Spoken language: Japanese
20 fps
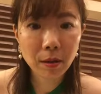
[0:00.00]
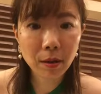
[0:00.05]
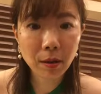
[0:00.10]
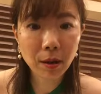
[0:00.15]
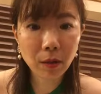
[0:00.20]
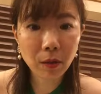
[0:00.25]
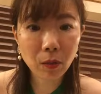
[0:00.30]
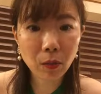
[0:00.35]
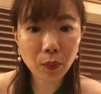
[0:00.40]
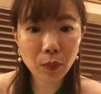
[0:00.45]

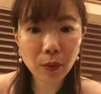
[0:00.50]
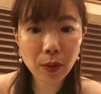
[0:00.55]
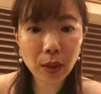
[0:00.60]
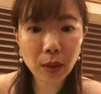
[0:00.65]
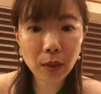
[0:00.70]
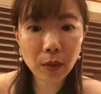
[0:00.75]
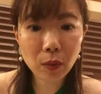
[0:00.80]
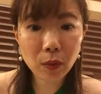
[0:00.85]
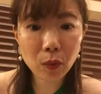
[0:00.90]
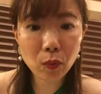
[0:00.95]
えーと、不
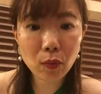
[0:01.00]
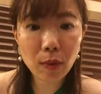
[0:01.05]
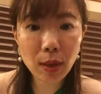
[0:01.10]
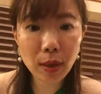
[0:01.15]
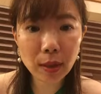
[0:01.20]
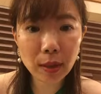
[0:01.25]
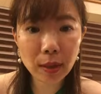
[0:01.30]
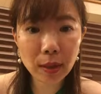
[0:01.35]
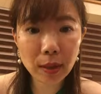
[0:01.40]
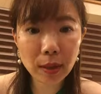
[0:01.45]
倫
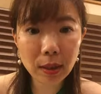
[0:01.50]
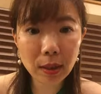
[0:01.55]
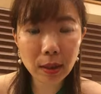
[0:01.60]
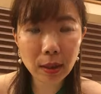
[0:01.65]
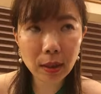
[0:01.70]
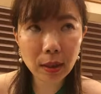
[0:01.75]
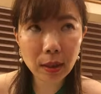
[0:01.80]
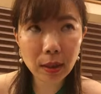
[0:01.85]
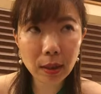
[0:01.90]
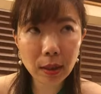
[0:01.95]
浮
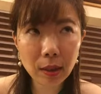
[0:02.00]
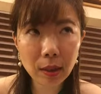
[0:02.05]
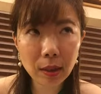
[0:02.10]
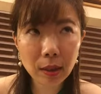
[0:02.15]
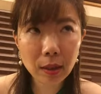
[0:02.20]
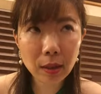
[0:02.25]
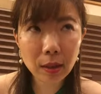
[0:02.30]
気